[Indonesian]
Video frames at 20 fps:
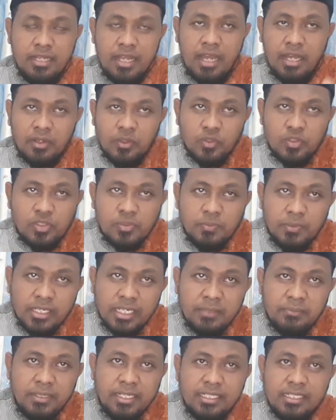harus
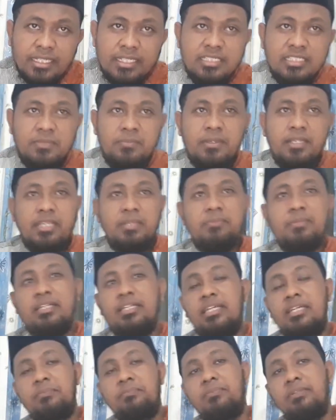mengamalkan
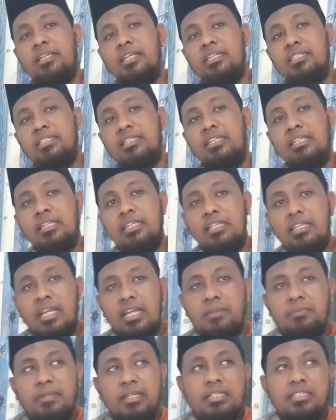sebagaimana apa yang
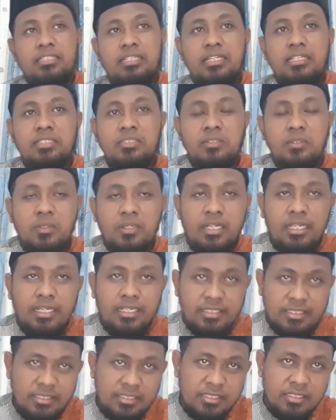diamalkan
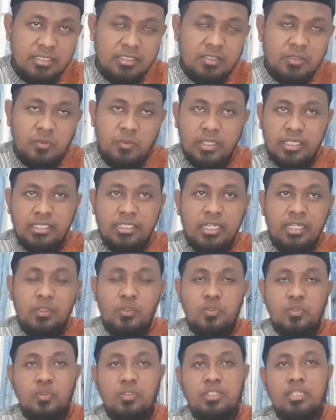oleh warga
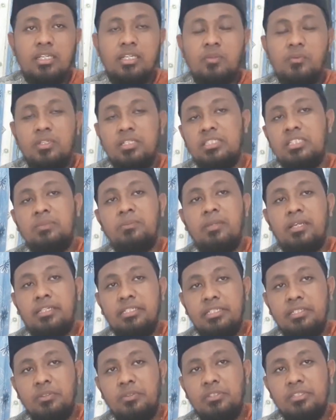Lusunnah wal Jamaah
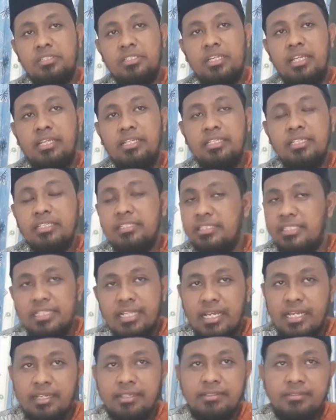di Indonesia ini
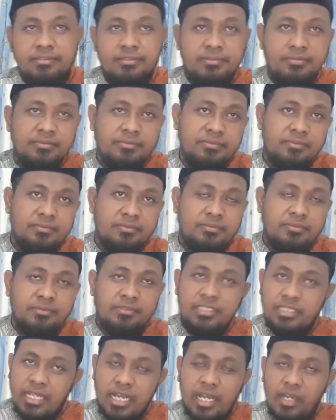tidak
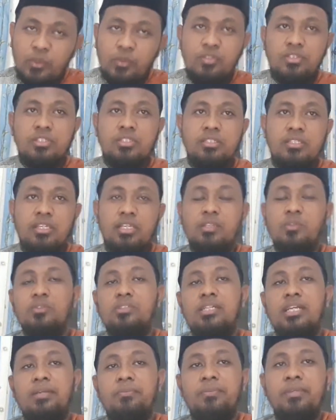tidak harus
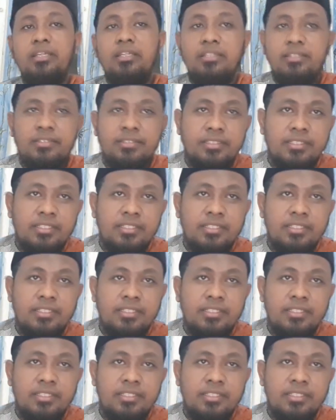ikut kami